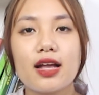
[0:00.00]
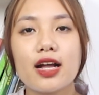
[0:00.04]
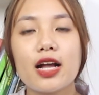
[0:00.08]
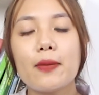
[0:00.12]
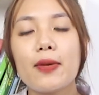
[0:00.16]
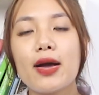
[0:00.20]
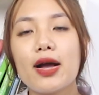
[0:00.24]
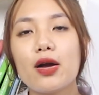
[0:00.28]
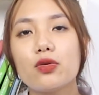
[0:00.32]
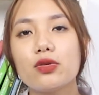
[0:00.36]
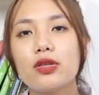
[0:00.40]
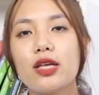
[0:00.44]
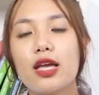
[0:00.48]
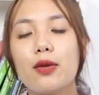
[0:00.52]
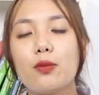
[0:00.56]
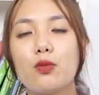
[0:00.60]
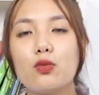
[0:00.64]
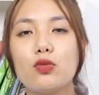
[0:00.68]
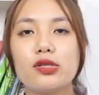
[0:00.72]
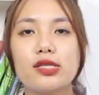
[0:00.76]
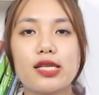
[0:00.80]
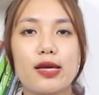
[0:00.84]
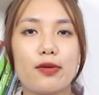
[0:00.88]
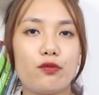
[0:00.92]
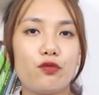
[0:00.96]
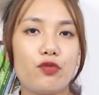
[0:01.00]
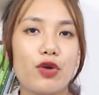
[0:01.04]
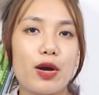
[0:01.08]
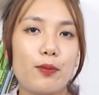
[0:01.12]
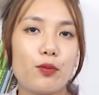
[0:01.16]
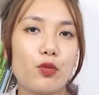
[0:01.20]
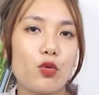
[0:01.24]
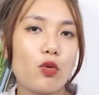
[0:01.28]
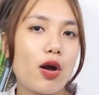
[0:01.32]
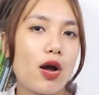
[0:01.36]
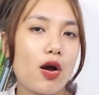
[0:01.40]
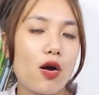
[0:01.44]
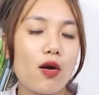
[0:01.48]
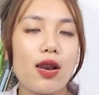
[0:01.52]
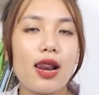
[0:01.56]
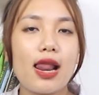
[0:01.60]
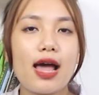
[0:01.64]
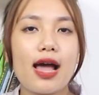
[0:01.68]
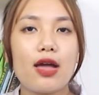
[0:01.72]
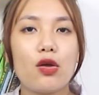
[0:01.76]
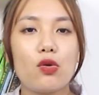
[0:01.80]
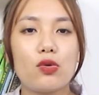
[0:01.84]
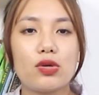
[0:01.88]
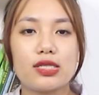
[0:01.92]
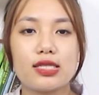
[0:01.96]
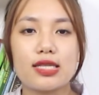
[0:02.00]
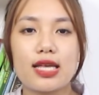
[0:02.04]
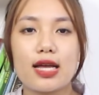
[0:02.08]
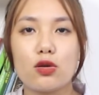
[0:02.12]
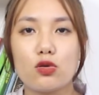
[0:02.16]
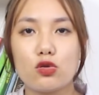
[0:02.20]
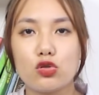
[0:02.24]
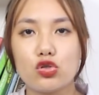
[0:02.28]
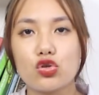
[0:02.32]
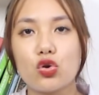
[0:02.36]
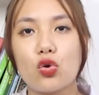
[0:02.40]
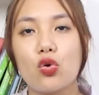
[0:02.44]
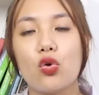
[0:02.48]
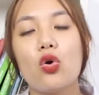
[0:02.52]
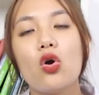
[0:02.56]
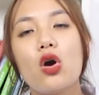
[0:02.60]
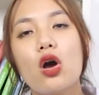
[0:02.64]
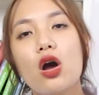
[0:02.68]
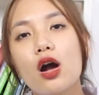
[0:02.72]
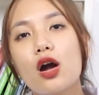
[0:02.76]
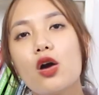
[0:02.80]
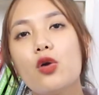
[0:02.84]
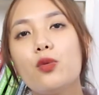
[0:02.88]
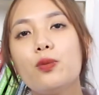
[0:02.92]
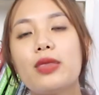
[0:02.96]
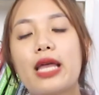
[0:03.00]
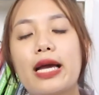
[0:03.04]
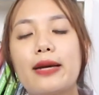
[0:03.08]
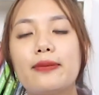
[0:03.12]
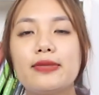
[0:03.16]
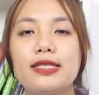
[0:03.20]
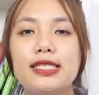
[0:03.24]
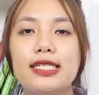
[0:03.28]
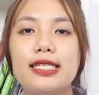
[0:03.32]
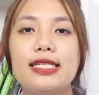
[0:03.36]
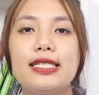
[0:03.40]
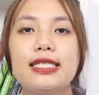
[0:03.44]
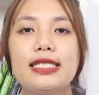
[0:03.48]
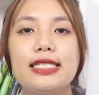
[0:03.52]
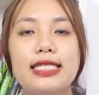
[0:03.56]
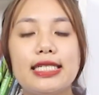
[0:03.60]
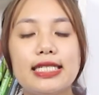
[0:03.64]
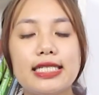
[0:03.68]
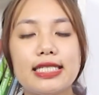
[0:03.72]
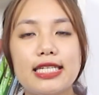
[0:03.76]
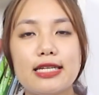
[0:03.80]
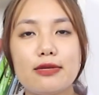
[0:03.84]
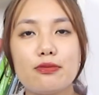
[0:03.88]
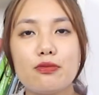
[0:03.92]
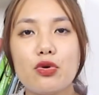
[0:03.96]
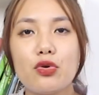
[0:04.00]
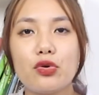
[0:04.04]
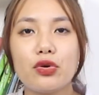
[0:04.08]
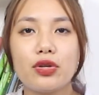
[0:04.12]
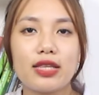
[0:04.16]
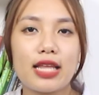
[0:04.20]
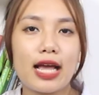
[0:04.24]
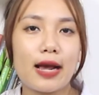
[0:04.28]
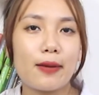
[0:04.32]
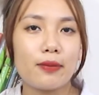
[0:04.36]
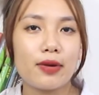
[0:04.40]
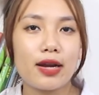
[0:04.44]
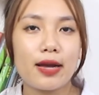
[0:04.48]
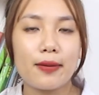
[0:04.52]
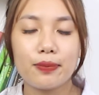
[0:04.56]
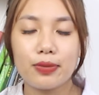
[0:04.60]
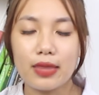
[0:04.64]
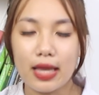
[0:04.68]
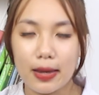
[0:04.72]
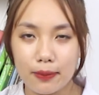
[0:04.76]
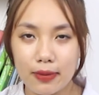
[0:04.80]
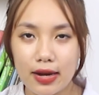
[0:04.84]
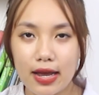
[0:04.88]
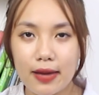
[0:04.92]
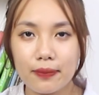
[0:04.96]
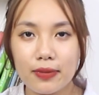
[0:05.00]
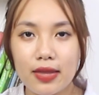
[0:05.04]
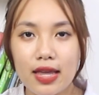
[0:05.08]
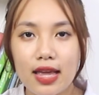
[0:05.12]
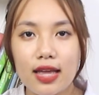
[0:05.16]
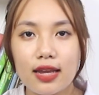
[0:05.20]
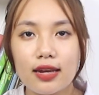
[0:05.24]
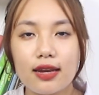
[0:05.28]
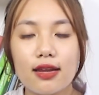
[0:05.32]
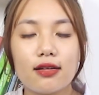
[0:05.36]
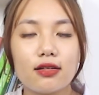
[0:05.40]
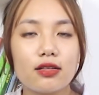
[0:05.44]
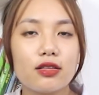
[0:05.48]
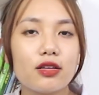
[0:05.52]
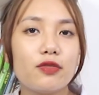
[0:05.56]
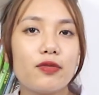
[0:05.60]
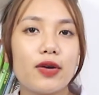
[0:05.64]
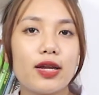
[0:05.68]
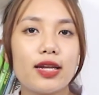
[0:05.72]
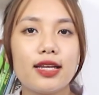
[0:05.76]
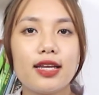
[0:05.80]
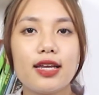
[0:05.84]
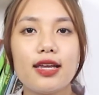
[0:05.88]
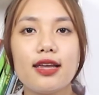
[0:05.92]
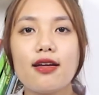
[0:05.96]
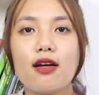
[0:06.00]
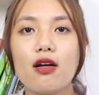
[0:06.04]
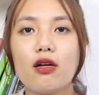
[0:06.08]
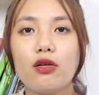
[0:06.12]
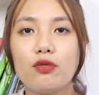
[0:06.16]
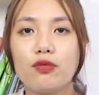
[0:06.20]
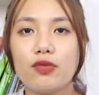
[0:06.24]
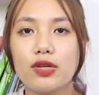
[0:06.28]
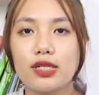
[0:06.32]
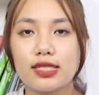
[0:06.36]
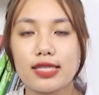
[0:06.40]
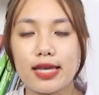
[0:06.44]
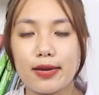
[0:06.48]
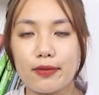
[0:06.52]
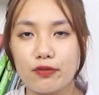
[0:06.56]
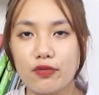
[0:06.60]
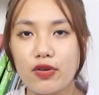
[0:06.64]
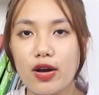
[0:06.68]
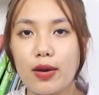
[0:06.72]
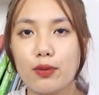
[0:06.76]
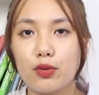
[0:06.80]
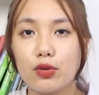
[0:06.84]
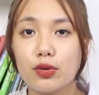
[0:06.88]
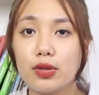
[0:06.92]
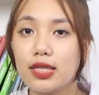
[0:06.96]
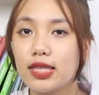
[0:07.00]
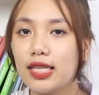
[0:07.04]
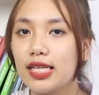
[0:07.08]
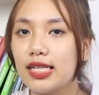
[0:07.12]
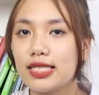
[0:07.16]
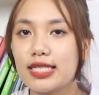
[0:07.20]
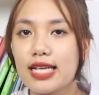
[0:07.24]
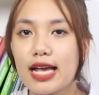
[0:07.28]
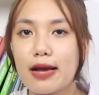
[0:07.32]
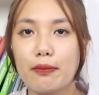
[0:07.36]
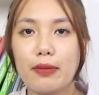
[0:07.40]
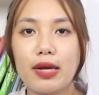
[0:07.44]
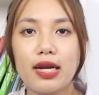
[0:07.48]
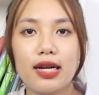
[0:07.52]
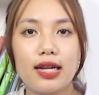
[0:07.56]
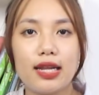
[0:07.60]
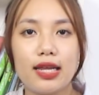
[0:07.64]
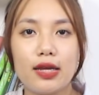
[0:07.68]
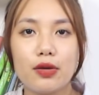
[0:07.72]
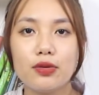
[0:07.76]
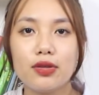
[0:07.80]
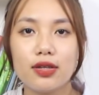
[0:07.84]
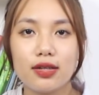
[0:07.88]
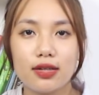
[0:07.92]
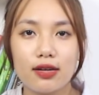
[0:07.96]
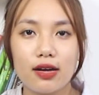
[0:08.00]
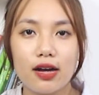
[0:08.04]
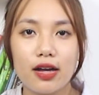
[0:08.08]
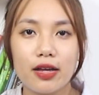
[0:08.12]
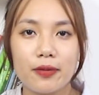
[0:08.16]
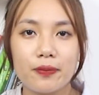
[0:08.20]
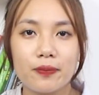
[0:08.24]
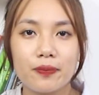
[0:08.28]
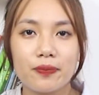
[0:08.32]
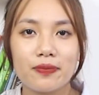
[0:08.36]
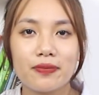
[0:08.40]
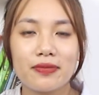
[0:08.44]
Các bạn có thể mua sản phẩm qua hotline hoặc Zalo số 089 991 8585 để được tư vấn kỹ hơn về sản phẩm cũng như tình trạng bệnh lý của từng người.